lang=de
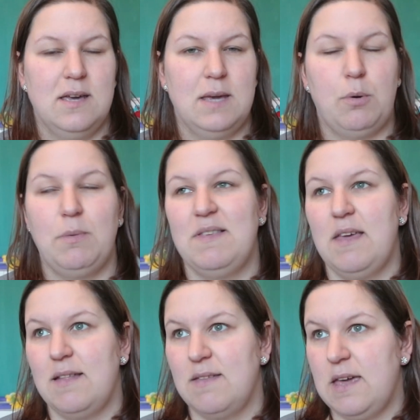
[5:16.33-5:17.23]
Ich probiere es
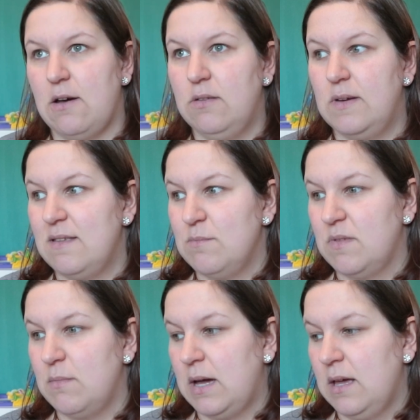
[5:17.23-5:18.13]
hier jetzt nicht aus, weil in diesem
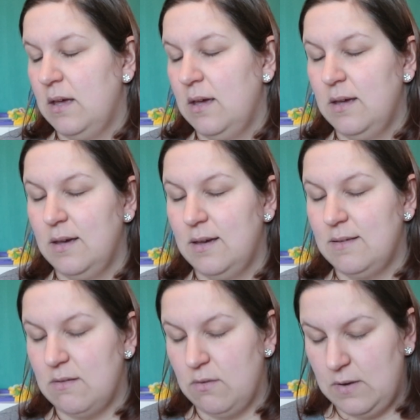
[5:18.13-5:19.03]
Zimmer
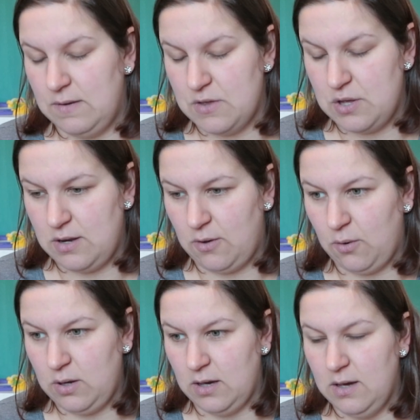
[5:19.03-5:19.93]
sind so viele verschiedene
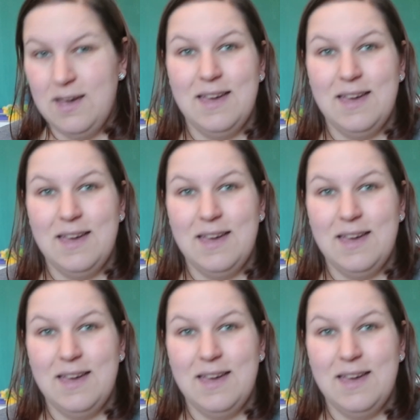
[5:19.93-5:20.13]
Gerüche.